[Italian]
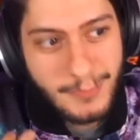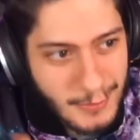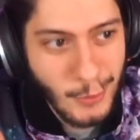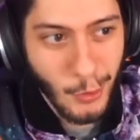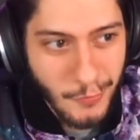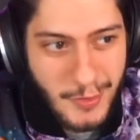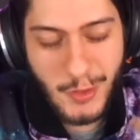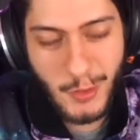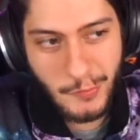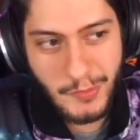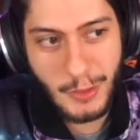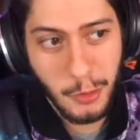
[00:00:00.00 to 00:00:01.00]
io l'ho
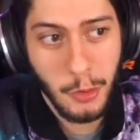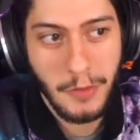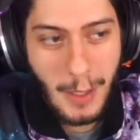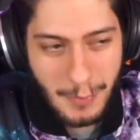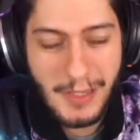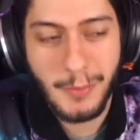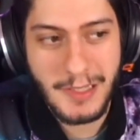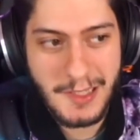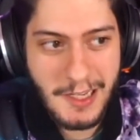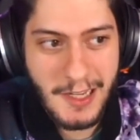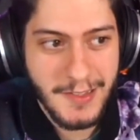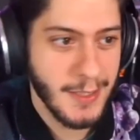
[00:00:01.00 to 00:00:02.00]
visto e vi dico abbiate
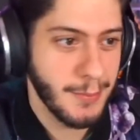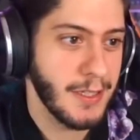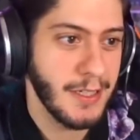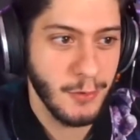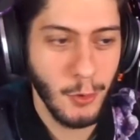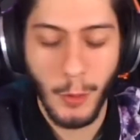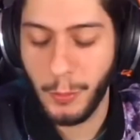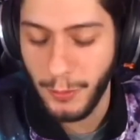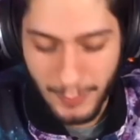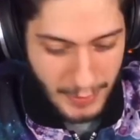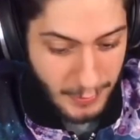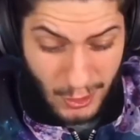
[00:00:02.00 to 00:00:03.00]
pazienza perché dopo
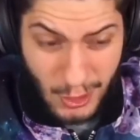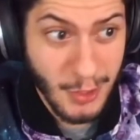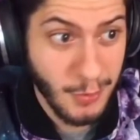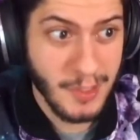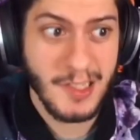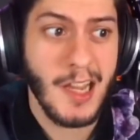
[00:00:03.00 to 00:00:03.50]
i primi 5,